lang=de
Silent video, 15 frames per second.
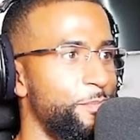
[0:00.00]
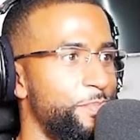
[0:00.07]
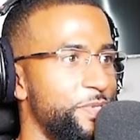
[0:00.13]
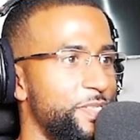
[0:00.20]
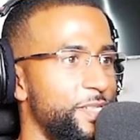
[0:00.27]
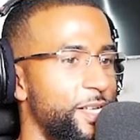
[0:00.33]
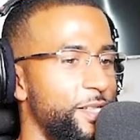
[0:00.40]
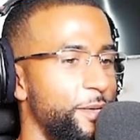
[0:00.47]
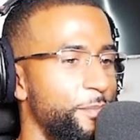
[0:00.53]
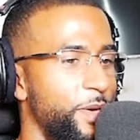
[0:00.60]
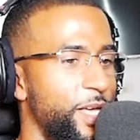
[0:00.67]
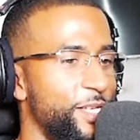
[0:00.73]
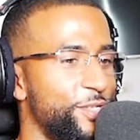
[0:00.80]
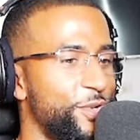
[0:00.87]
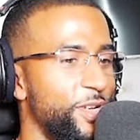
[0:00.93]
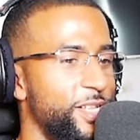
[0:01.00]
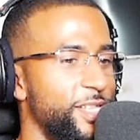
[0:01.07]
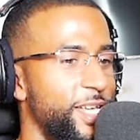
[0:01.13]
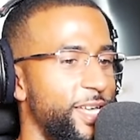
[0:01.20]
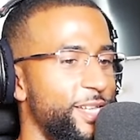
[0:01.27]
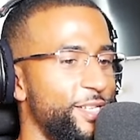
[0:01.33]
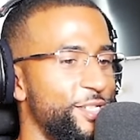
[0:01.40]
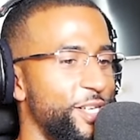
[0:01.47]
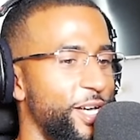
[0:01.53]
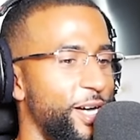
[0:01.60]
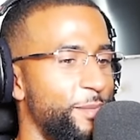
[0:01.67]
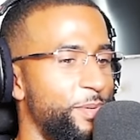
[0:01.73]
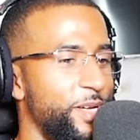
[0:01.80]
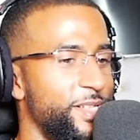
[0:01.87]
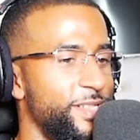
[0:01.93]
Bisschen an der Masculine Energy
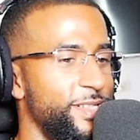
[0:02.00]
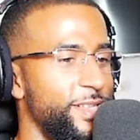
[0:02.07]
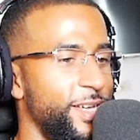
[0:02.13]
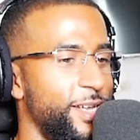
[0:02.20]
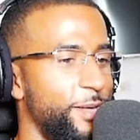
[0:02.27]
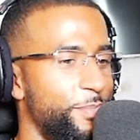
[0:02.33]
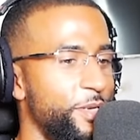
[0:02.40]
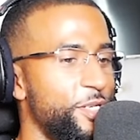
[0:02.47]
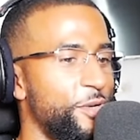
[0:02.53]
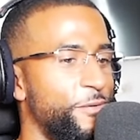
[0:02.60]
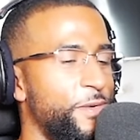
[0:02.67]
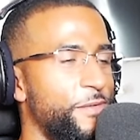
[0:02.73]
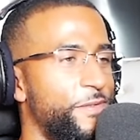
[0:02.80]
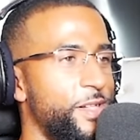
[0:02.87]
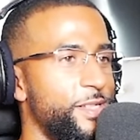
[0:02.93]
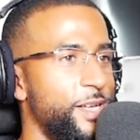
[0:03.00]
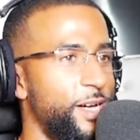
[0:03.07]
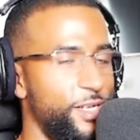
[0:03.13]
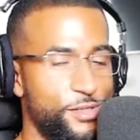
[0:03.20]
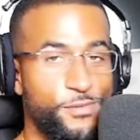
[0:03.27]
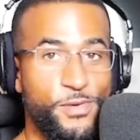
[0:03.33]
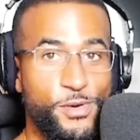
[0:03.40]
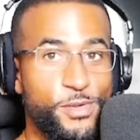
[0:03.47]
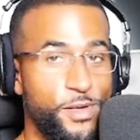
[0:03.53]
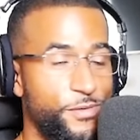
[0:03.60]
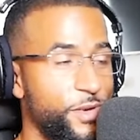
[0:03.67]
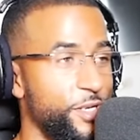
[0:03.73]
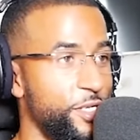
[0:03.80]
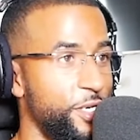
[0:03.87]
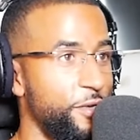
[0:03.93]
arbeiten, Digga. Da bin ich auf jeden Fall da. Also wenn du da
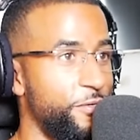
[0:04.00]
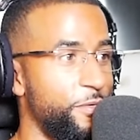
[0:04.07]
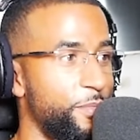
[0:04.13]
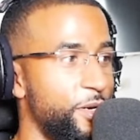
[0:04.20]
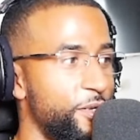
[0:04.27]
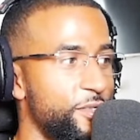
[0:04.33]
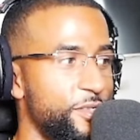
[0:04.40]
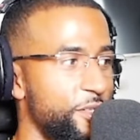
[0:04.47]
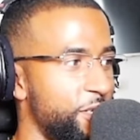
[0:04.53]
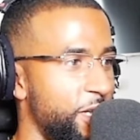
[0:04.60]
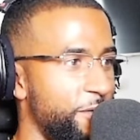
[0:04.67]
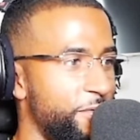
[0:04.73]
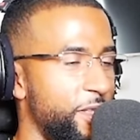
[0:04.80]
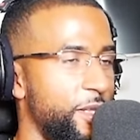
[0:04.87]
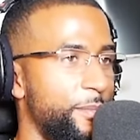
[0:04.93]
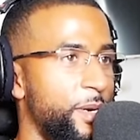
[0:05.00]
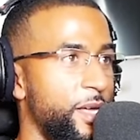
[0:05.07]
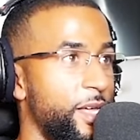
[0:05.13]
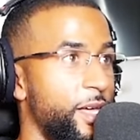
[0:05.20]
wirklich Hilfe brauchst, ich helfe dir dabei